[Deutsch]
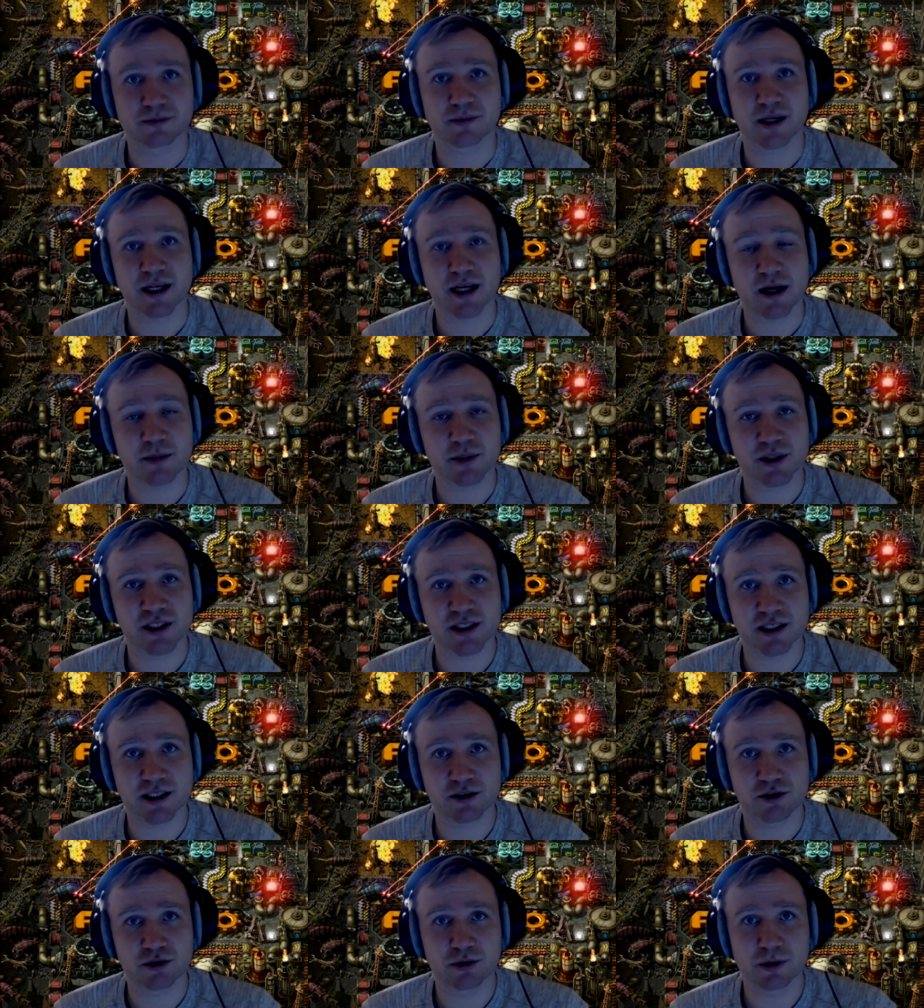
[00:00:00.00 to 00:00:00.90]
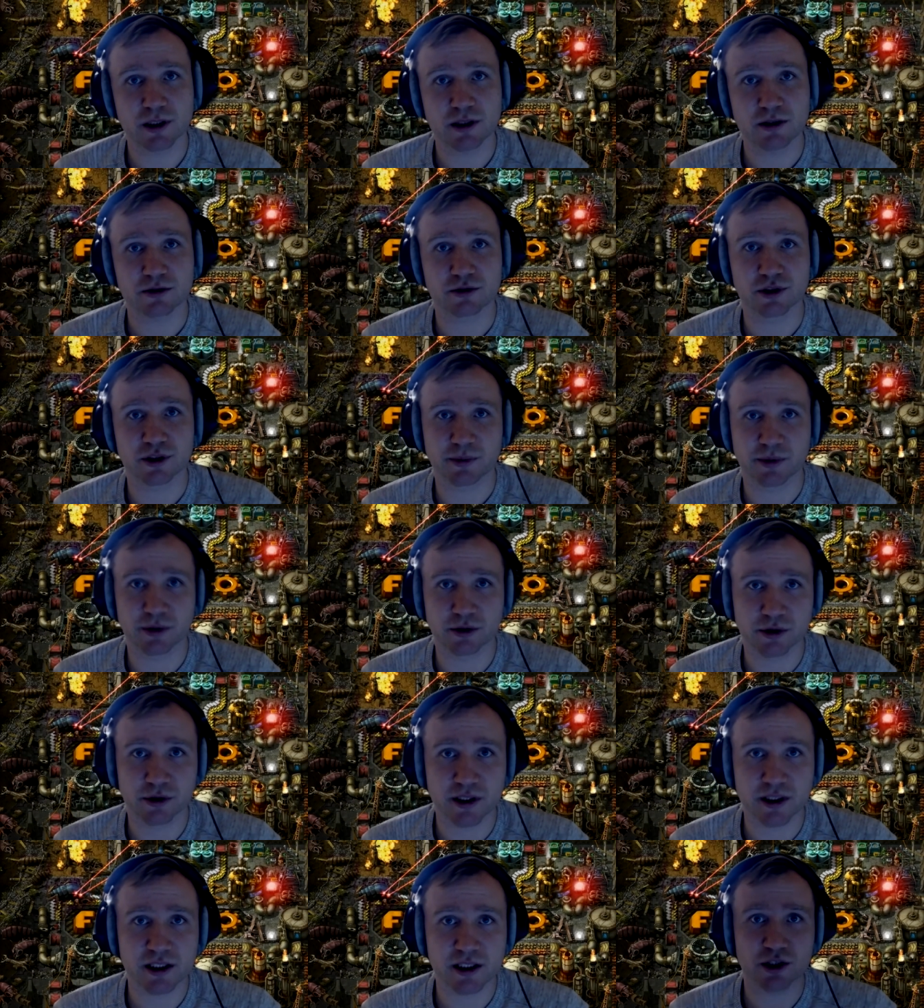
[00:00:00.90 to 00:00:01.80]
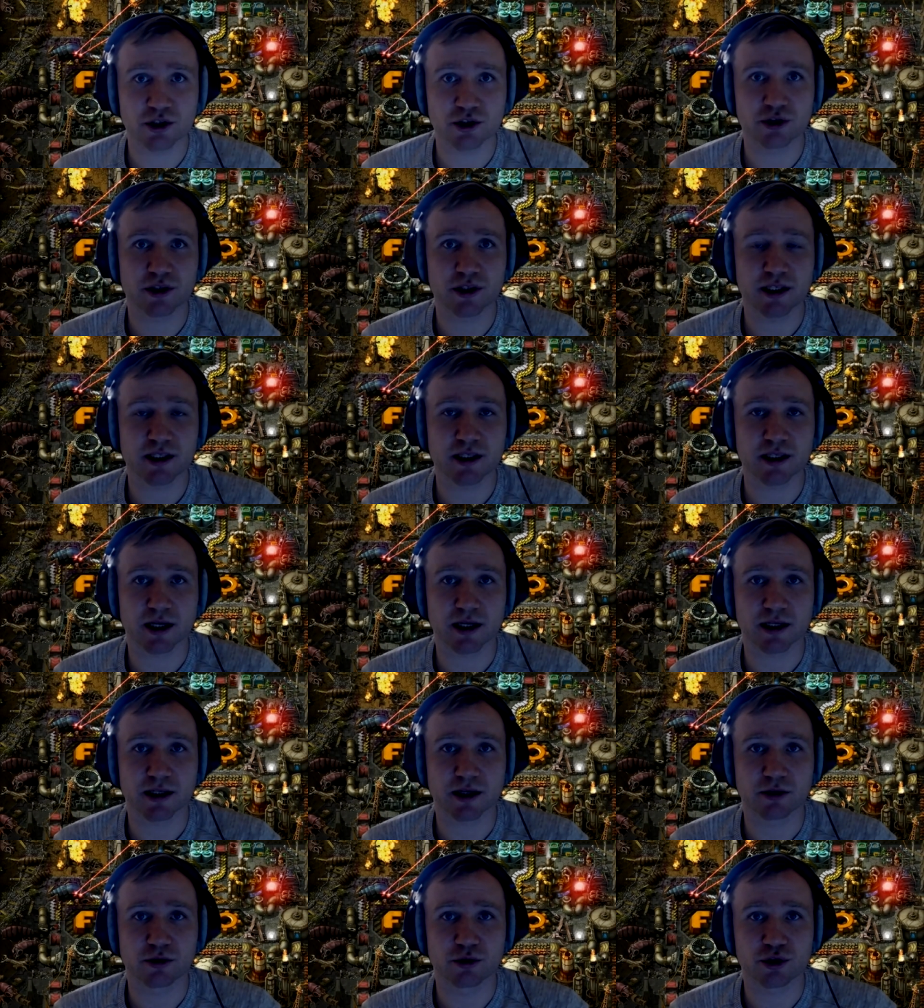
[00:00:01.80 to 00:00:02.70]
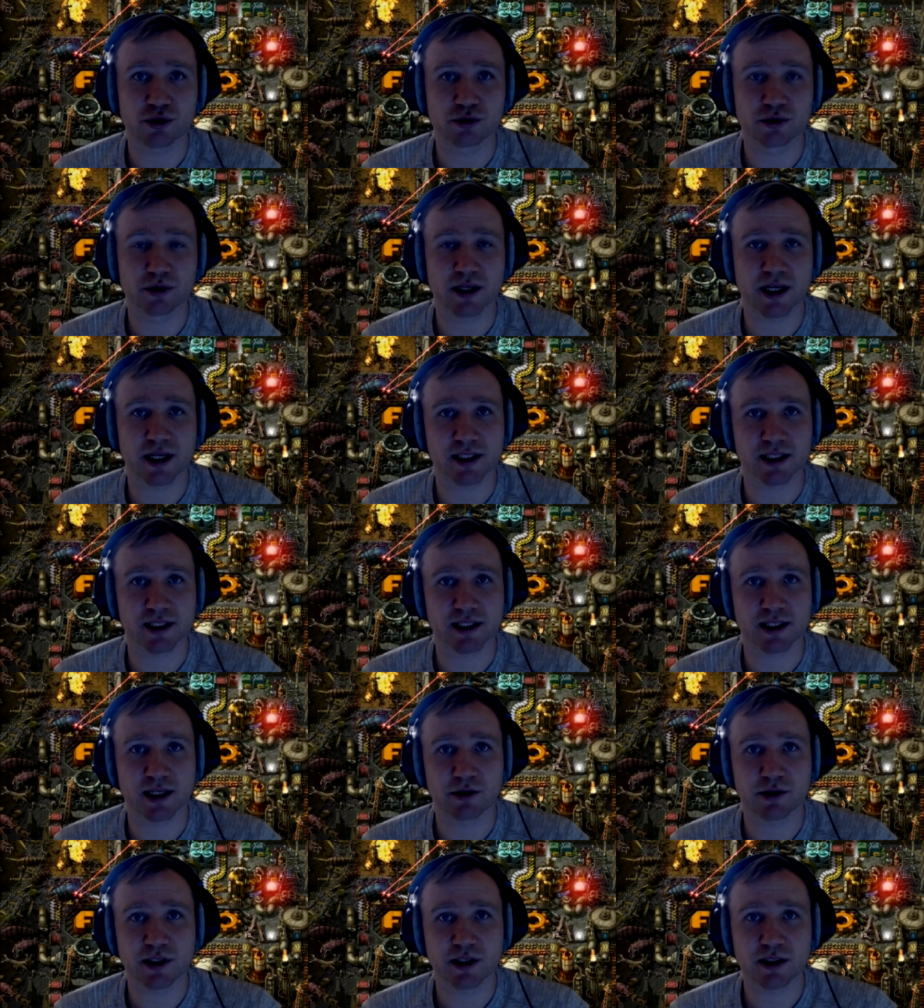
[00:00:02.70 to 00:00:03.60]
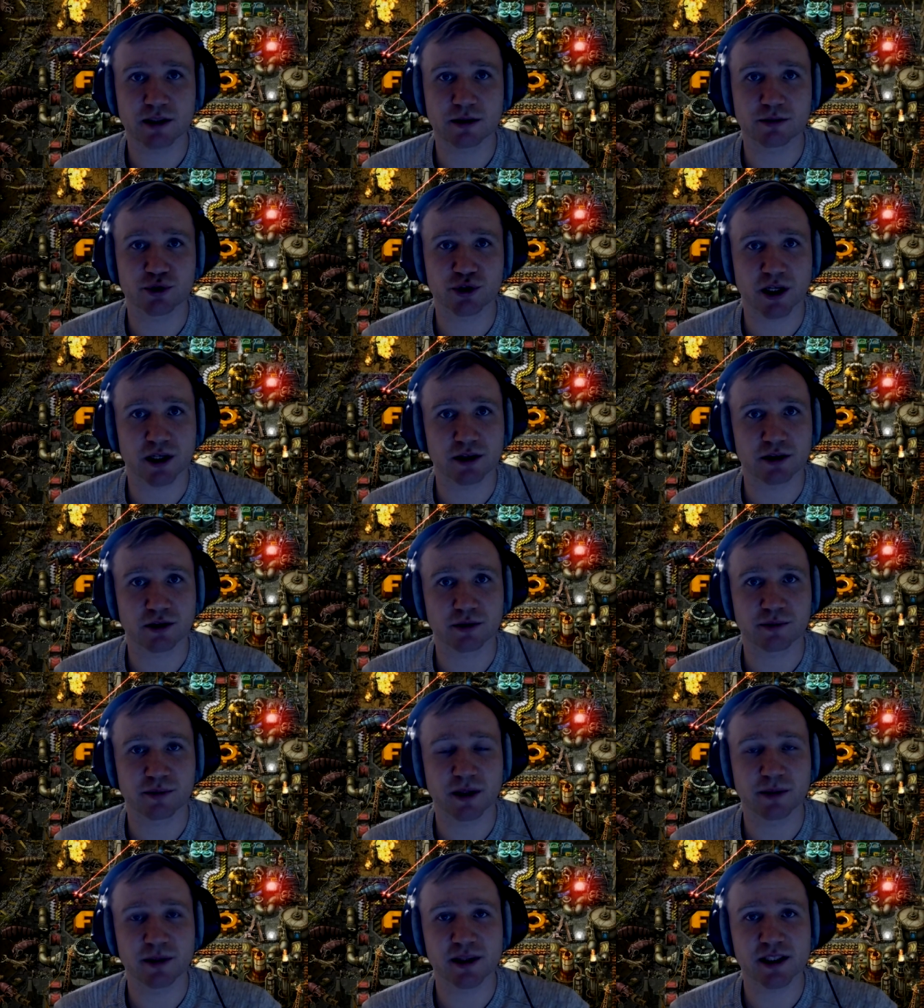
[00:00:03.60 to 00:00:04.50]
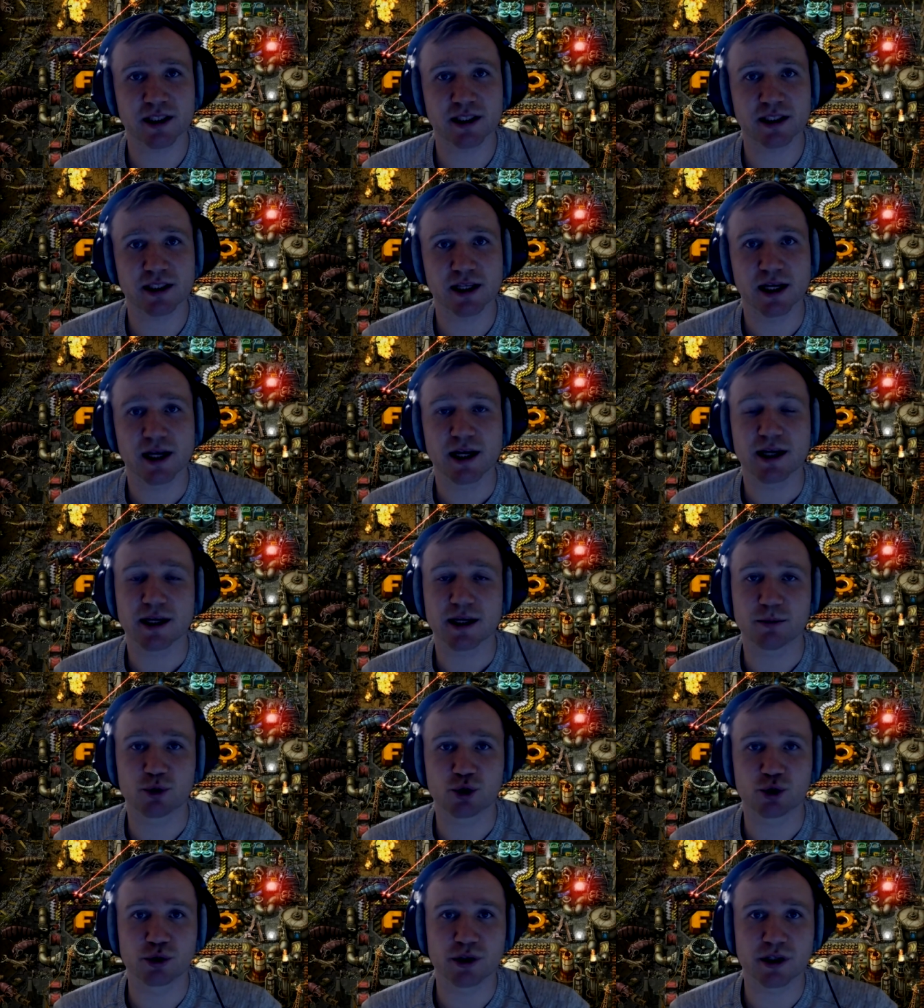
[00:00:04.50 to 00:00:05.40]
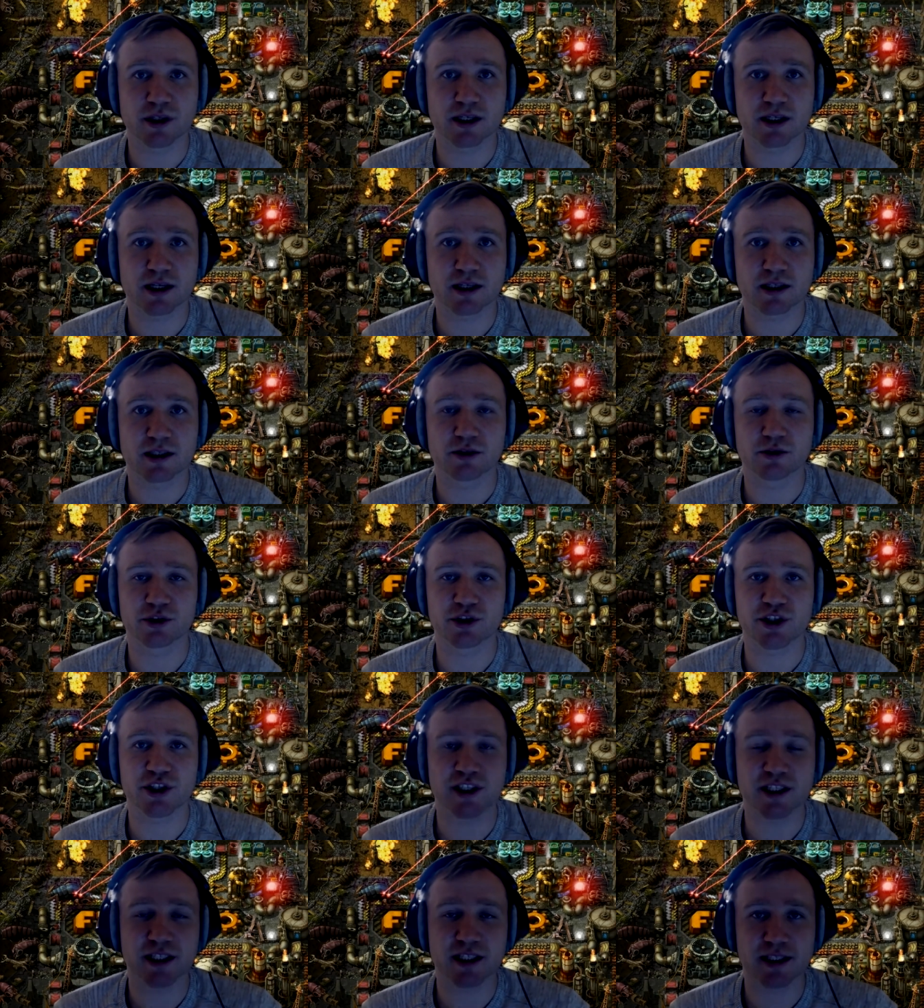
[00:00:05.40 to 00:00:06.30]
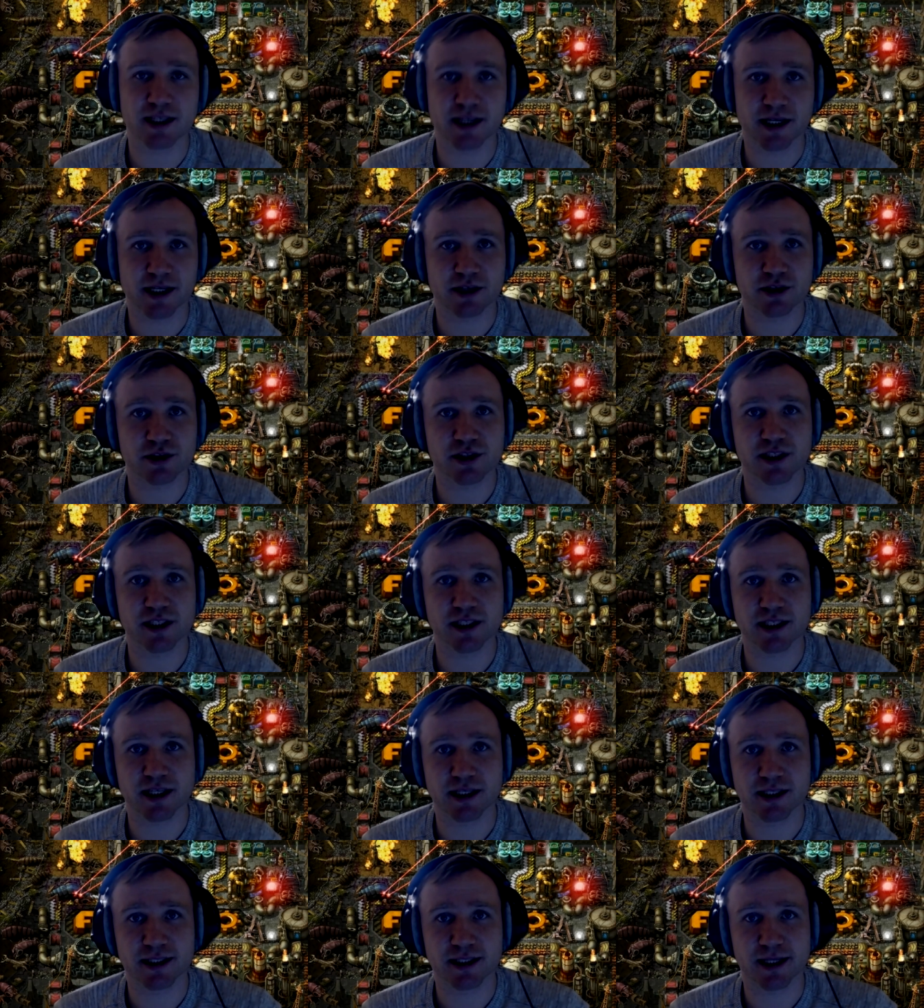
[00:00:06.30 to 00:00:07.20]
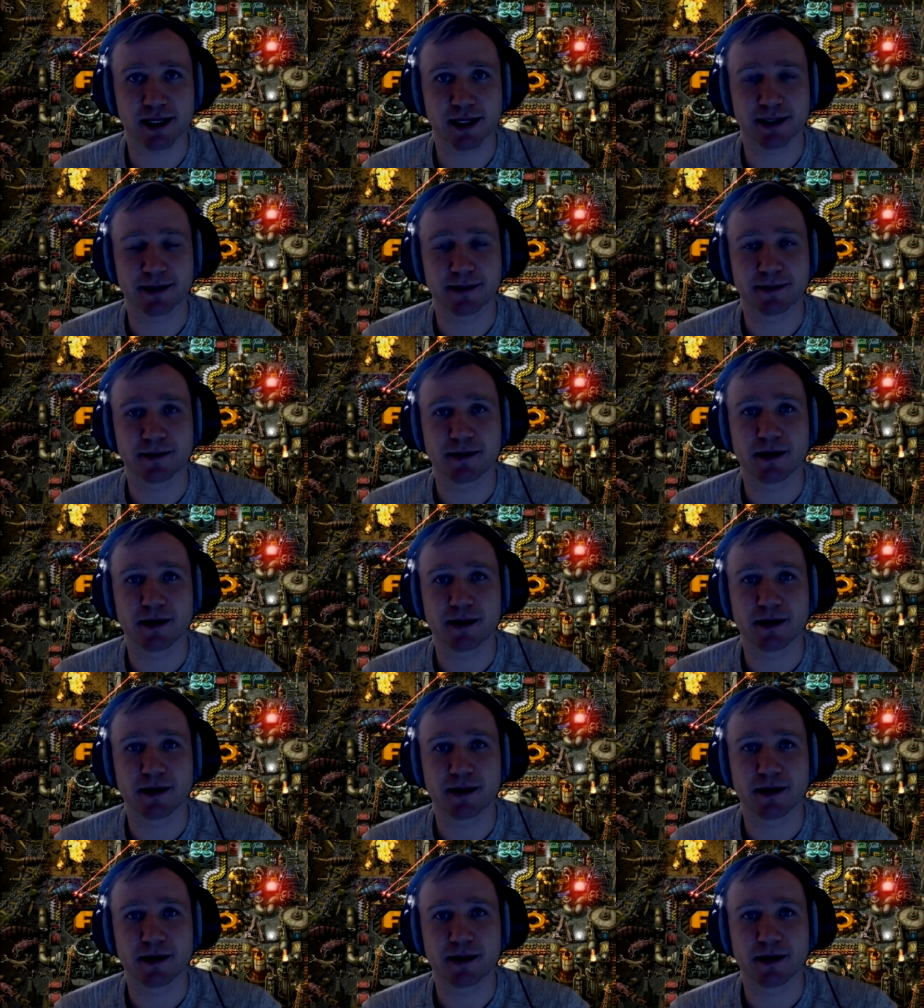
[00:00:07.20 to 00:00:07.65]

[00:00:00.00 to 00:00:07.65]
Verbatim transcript: mein Name ist Jens Subert und ich bin Logistikstudent an der Hochschule Kaiserslautern im Standort Pirmasens im Studiengang Logistics, Diagnostics and Design.